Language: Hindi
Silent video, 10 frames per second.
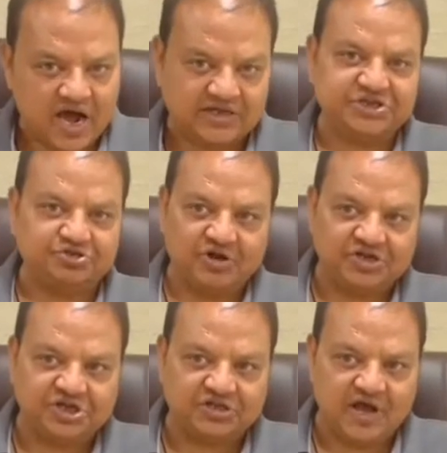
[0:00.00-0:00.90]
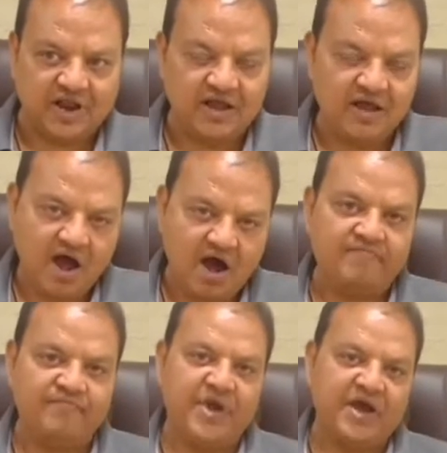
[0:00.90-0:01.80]
आज ही सुरक्षित करें हम
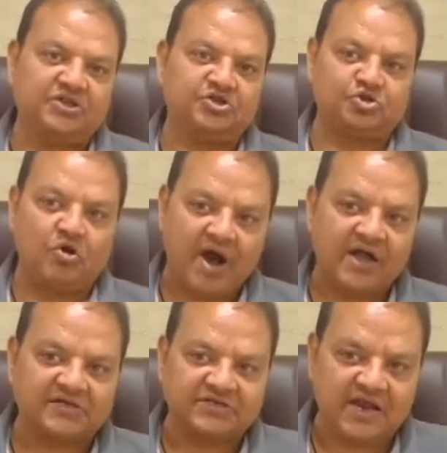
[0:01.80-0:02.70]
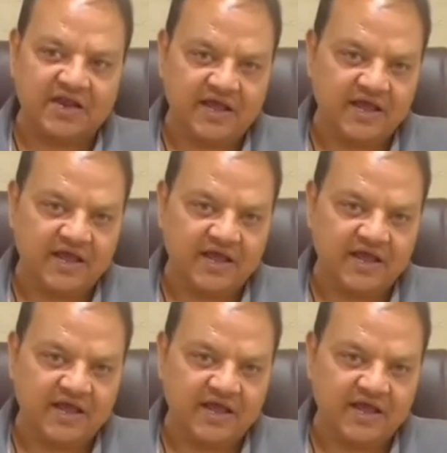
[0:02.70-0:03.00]
बेहद सौभाग्यशाली